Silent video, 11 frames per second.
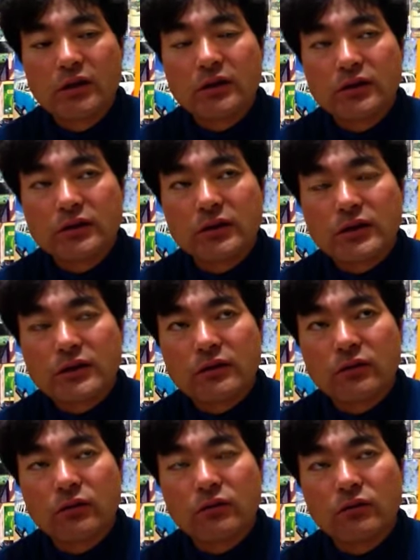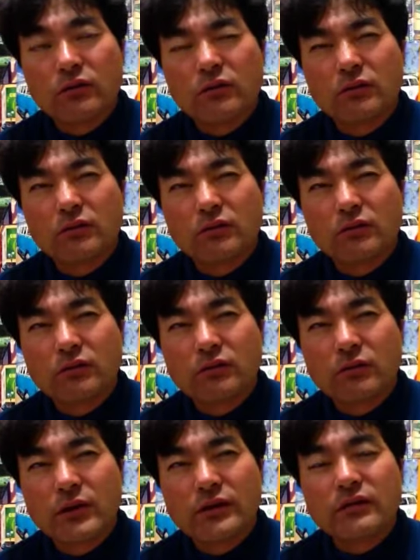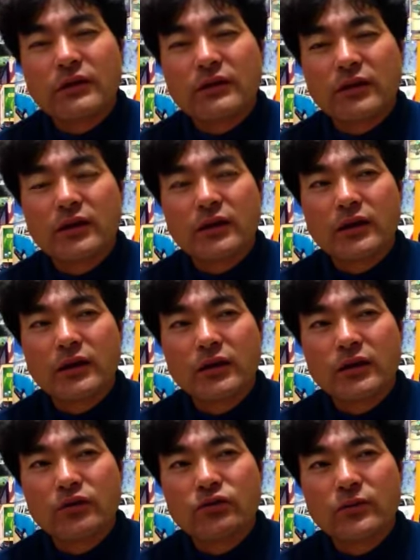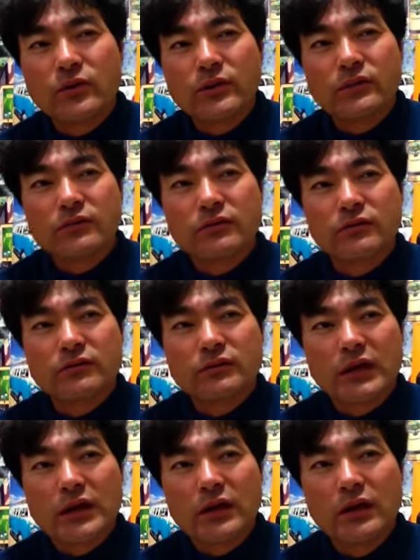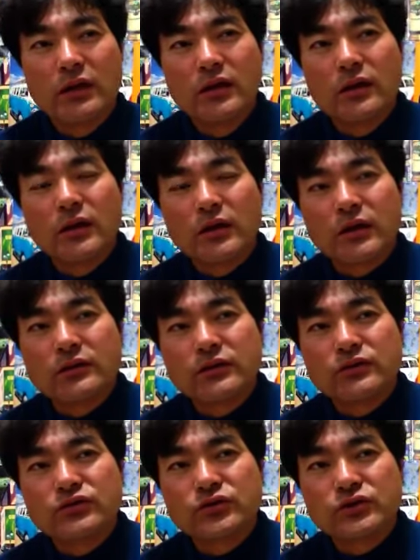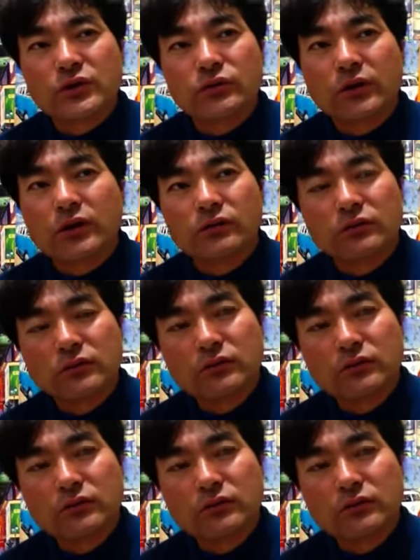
えー、たださ、その、フェスでね、えー、グルメフェスで、えかつて優勝したことがある。